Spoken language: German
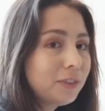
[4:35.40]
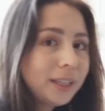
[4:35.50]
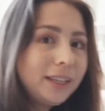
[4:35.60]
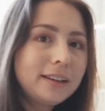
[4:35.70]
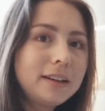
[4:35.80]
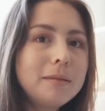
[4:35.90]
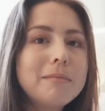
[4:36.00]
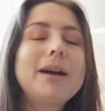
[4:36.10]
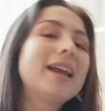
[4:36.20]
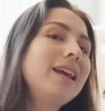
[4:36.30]
wir hier
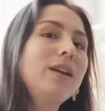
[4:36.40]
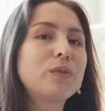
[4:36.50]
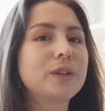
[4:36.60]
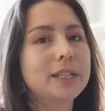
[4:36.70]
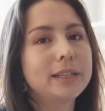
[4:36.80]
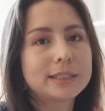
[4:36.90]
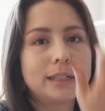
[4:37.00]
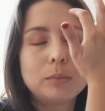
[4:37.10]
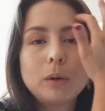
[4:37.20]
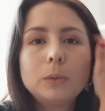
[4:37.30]
mein inoffizielles
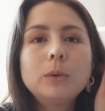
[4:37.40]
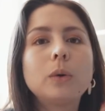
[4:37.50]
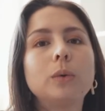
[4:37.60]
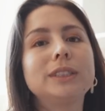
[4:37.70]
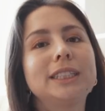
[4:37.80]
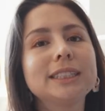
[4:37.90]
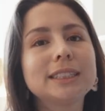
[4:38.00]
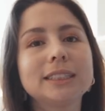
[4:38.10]
Laborbuch und das